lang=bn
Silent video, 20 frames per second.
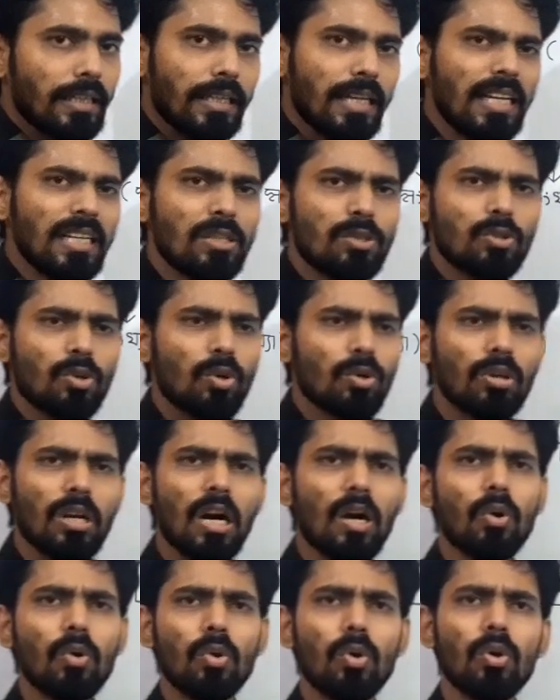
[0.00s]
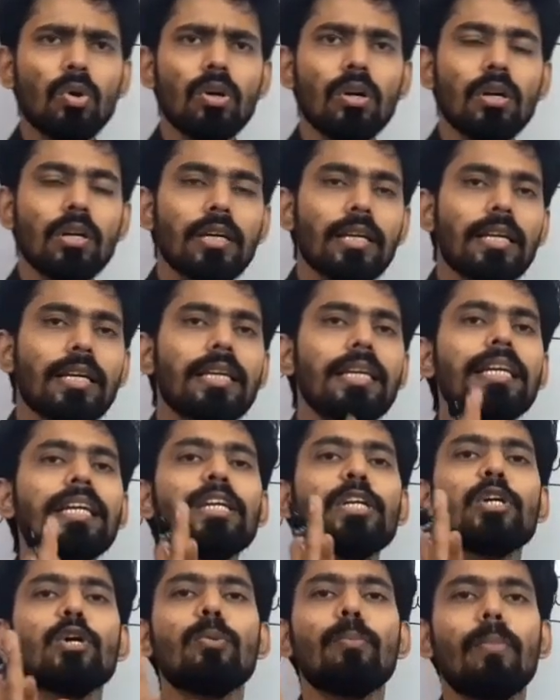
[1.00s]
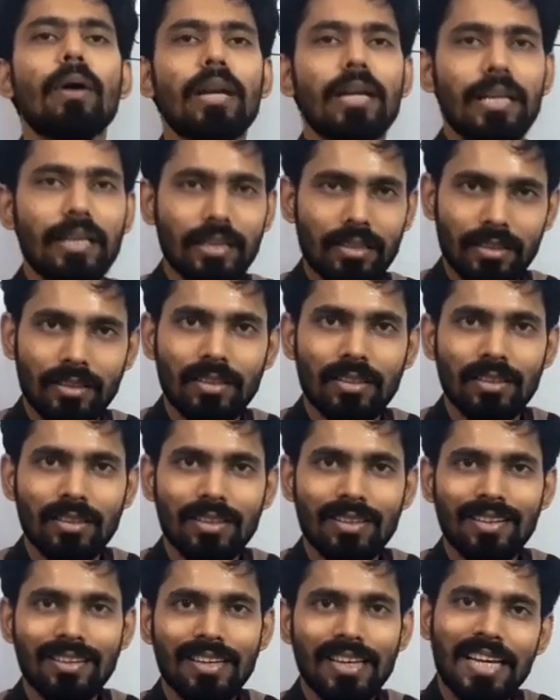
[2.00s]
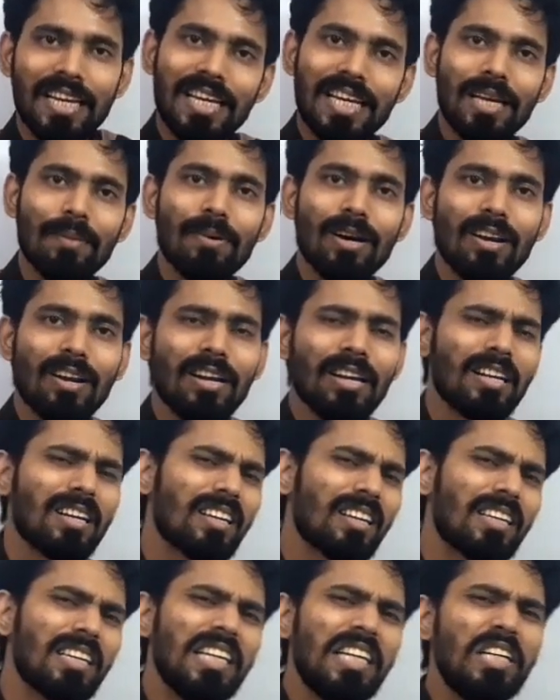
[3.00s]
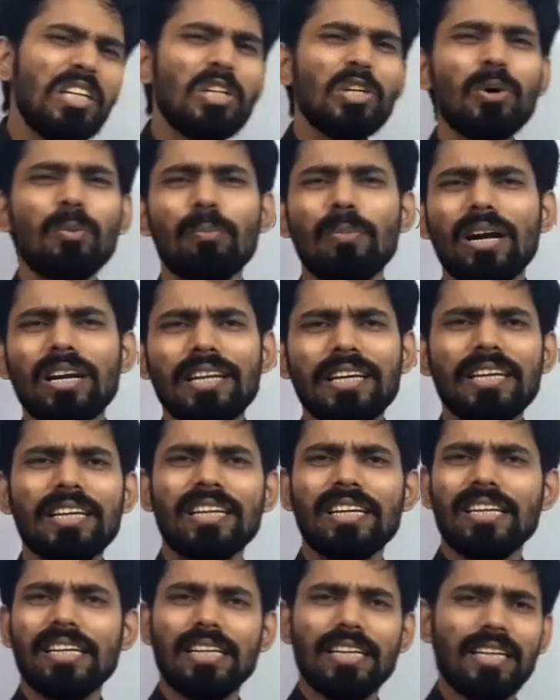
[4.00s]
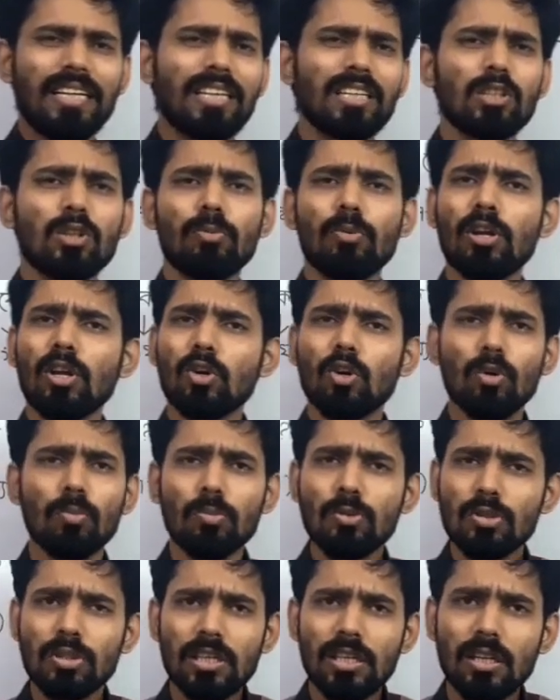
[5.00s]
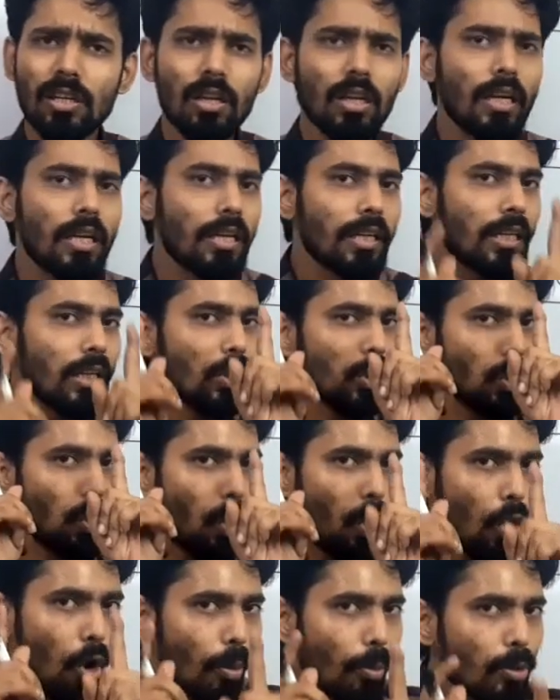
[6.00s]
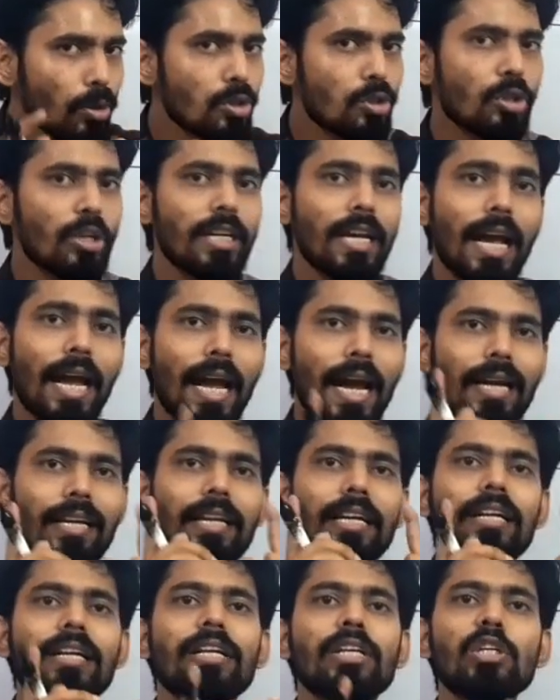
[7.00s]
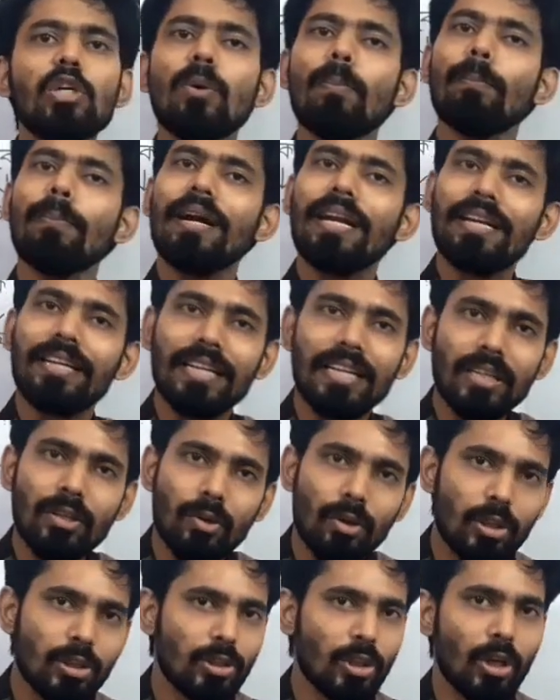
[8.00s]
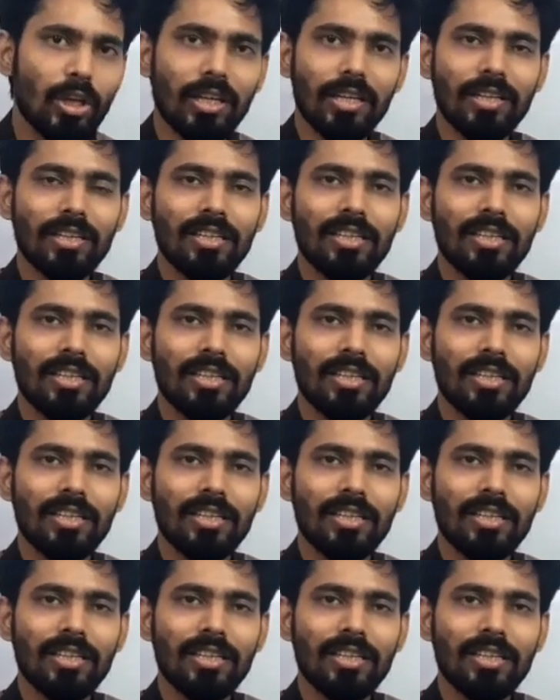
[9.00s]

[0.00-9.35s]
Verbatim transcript: এই সংখ্যাগুলো কি নিয়ম মানে এবার কি নিয়ম মানে এটা তো বলা খুব মুশকিল কিন্তু অবশ্যই একটা নিয়ম মেনটেন করে চলে